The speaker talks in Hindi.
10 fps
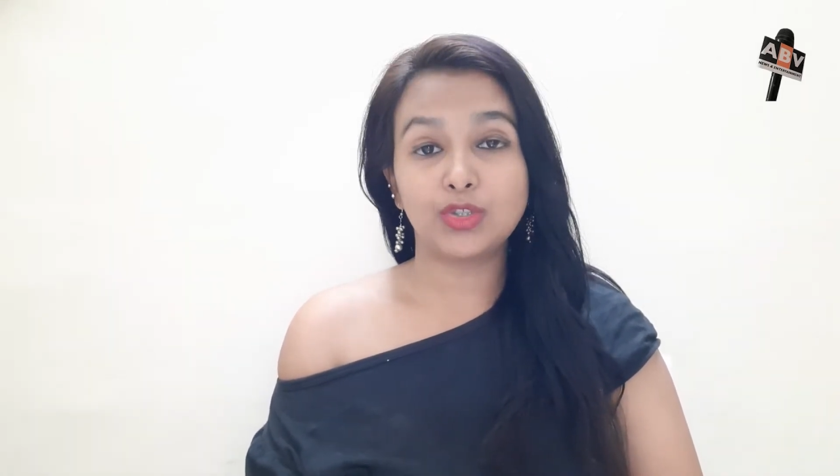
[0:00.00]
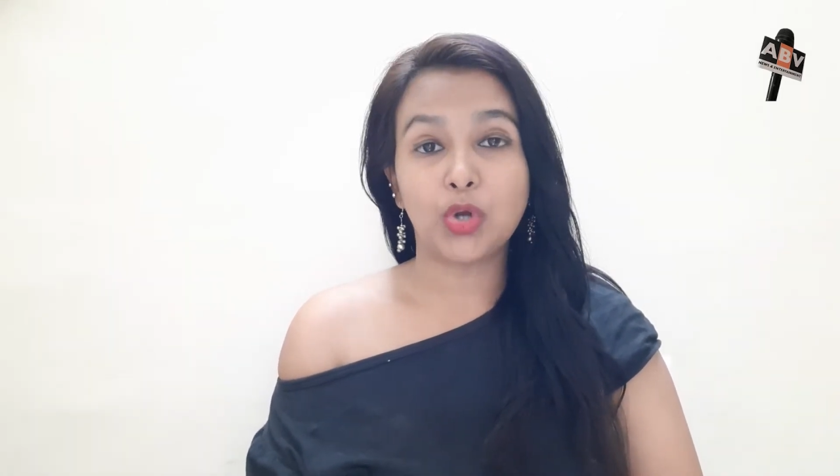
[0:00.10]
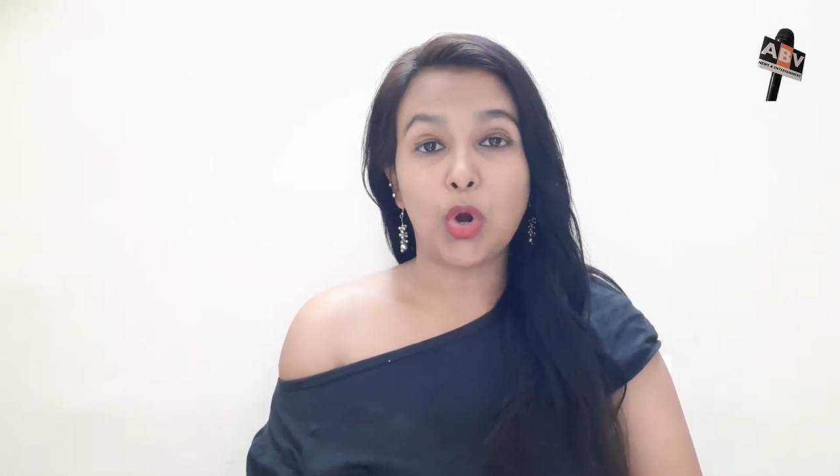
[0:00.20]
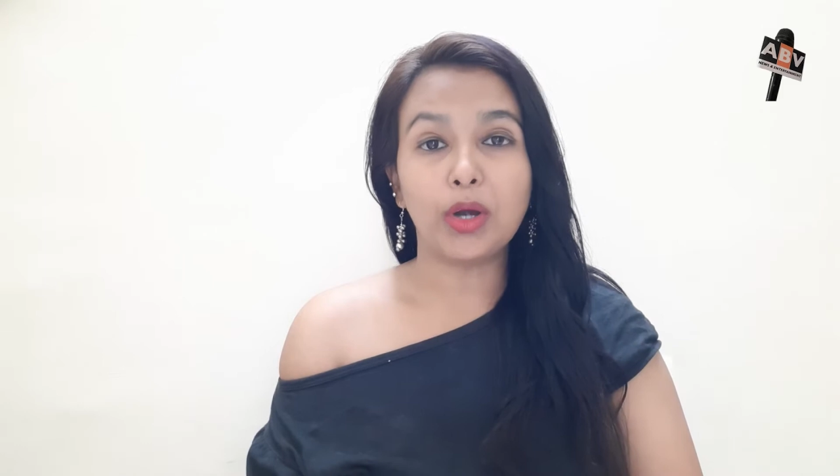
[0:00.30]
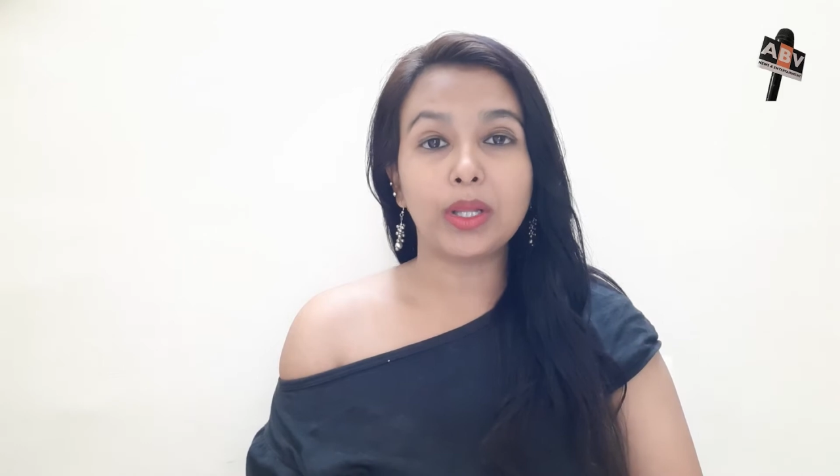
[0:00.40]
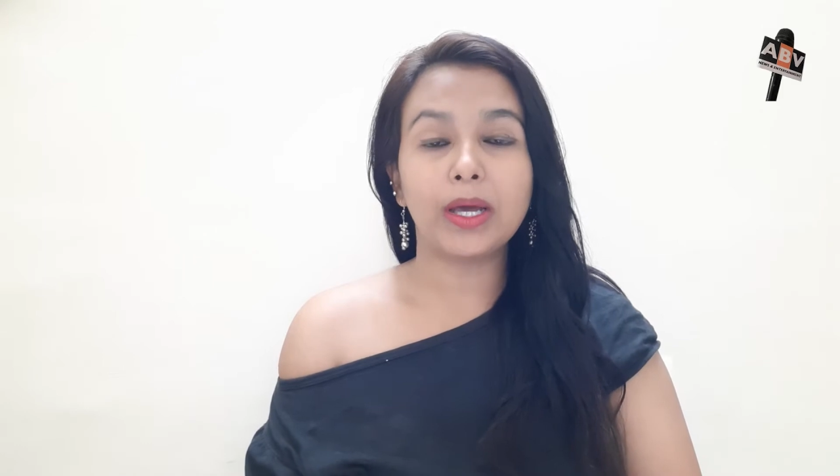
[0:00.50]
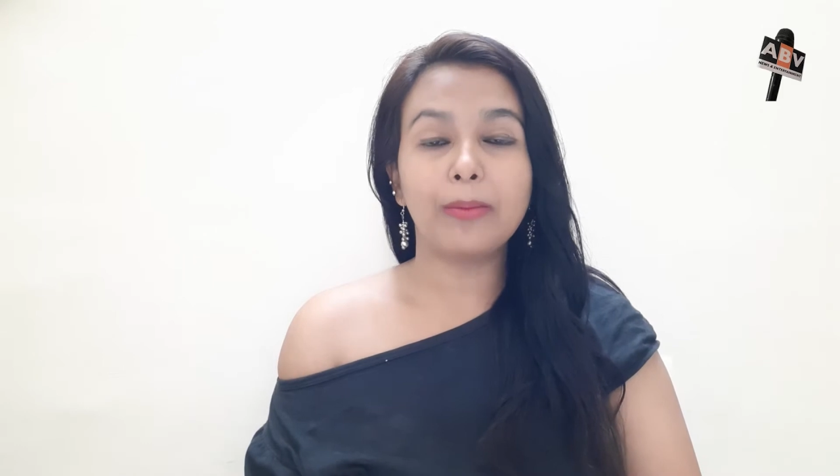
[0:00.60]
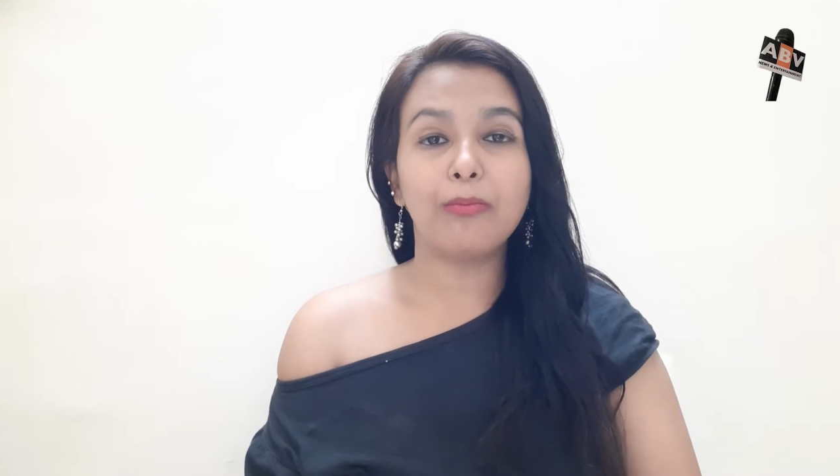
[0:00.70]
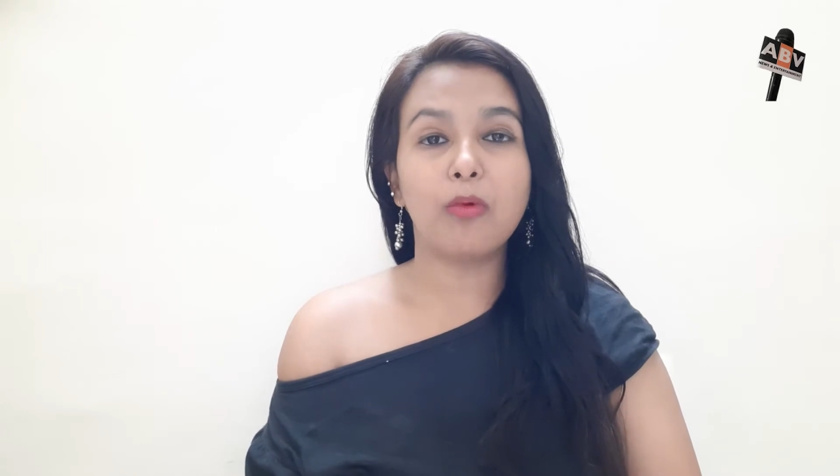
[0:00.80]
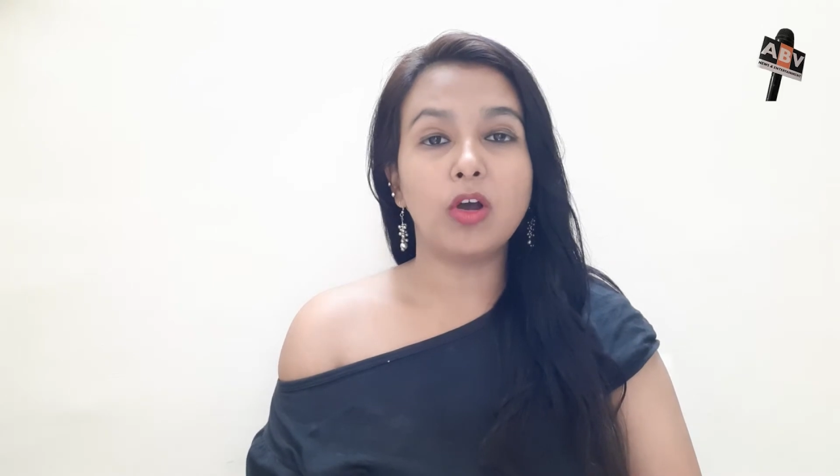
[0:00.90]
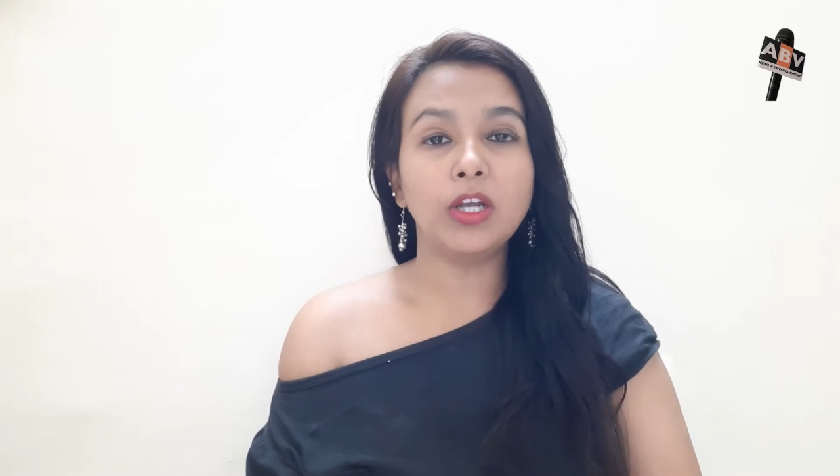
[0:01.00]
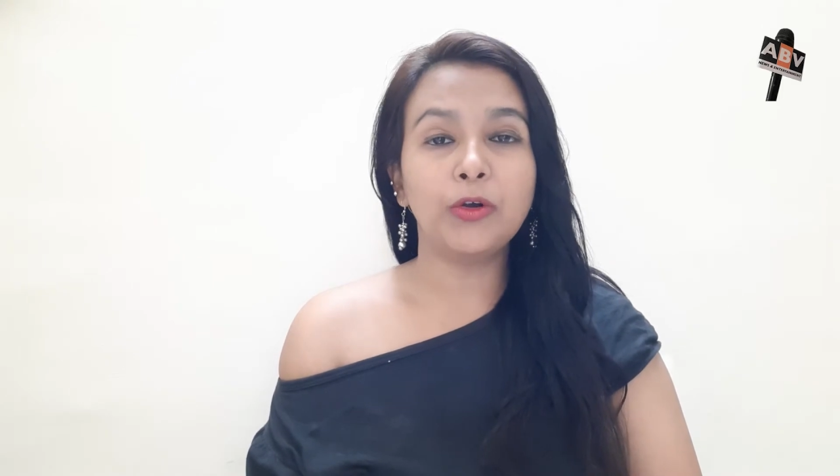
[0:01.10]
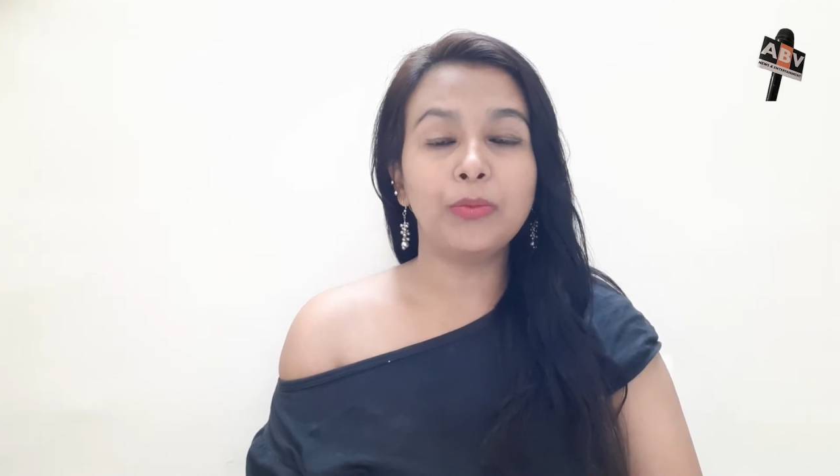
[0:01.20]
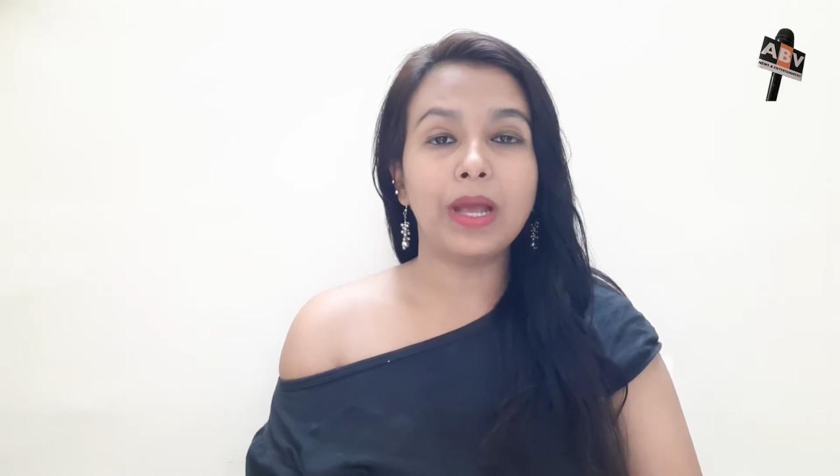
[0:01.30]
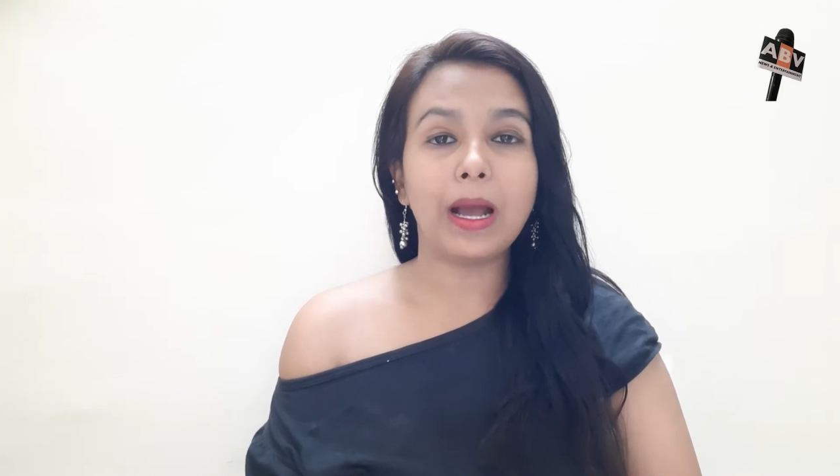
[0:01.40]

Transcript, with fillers: छोड़कर बॉलीवुड